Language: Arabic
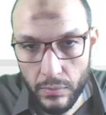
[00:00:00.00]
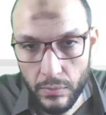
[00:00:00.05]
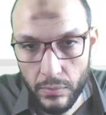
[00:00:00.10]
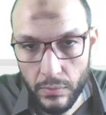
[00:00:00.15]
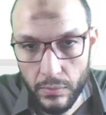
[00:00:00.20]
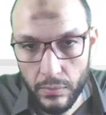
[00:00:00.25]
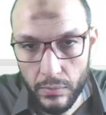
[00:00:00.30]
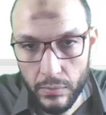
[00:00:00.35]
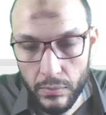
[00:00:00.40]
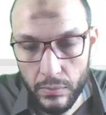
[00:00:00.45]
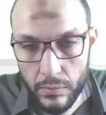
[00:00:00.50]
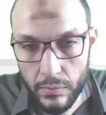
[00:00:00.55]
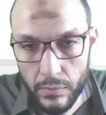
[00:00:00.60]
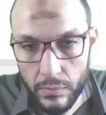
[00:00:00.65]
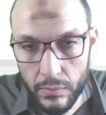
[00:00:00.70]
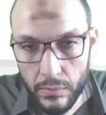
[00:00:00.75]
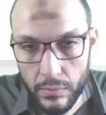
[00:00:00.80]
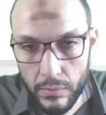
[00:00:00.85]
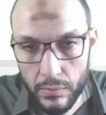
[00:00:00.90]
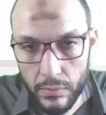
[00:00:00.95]
حلو
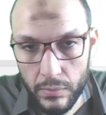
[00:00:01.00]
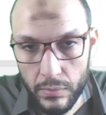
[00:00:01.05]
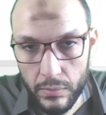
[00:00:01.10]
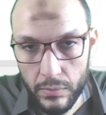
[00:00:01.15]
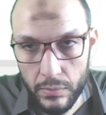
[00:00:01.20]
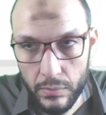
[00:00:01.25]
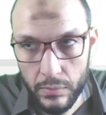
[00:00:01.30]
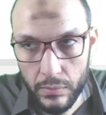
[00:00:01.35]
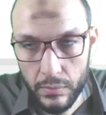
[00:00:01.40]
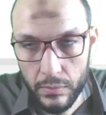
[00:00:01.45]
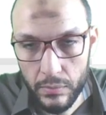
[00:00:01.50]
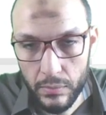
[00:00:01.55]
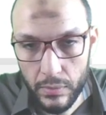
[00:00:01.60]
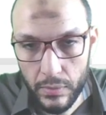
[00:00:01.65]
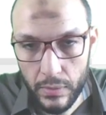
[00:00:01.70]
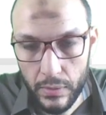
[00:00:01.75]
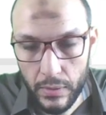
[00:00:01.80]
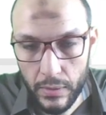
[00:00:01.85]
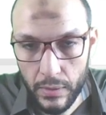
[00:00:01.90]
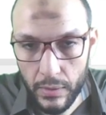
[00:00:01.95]
لو هنعمل بعضها
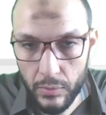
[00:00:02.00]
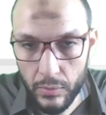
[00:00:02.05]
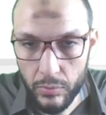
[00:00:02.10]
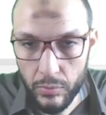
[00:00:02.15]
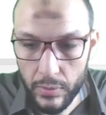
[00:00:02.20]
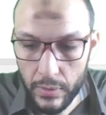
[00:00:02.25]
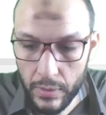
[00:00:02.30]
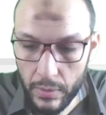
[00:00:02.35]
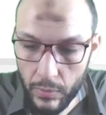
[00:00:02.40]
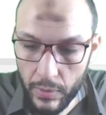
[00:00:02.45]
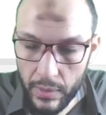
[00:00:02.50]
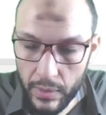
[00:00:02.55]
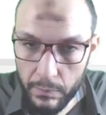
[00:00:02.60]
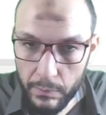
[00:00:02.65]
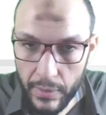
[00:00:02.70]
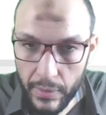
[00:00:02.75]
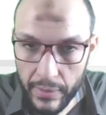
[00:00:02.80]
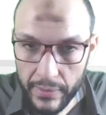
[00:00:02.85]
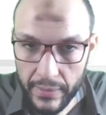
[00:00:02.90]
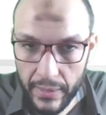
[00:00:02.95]
كعنوان
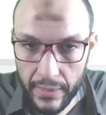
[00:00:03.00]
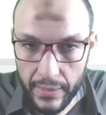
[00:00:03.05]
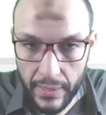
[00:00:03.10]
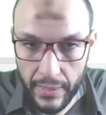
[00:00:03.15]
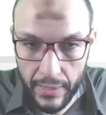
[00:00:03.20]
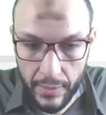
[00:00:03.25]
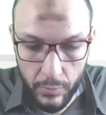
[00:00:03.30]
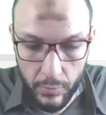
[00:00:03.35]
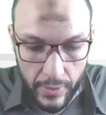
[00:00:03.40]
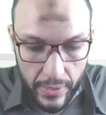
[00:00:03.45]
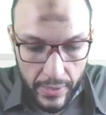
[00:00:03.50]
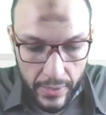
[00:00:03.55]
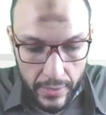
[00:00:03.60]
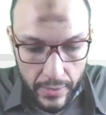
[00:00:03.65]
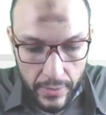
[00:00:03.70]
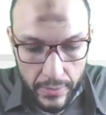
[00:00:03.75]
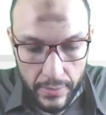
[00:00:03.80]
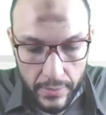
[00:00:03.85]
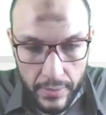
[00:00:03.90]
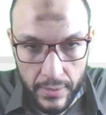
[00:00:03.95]
يبقى احطه قبل اللوب
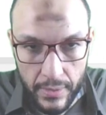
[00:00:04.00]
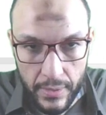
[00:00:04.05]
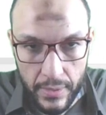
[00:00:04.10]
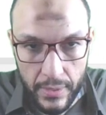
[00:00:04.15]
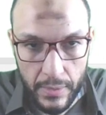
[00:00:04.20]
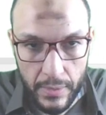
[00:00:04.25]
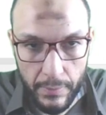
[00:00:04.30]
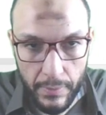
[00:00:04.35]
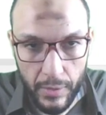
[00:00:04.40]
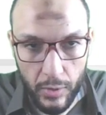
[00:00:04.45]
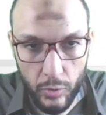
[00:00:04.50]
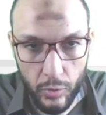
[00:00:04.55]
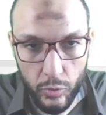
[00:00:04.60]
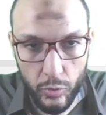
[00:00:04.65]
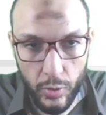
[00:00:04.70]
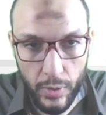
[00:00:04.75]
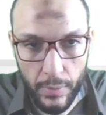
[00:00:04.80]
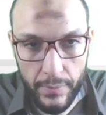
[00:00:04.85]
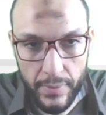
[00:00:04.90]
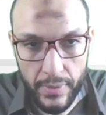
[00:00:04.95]

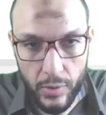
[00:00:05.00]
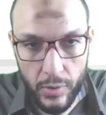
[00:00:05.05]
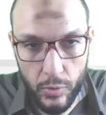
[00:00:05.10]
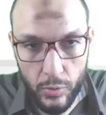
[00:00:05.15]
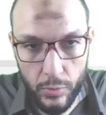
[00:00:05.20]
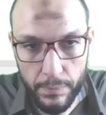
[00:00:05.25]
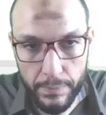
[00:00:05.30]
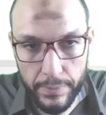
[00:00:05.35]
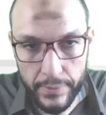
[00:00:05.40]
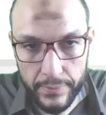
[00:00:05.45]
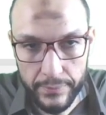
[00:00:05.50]
تمام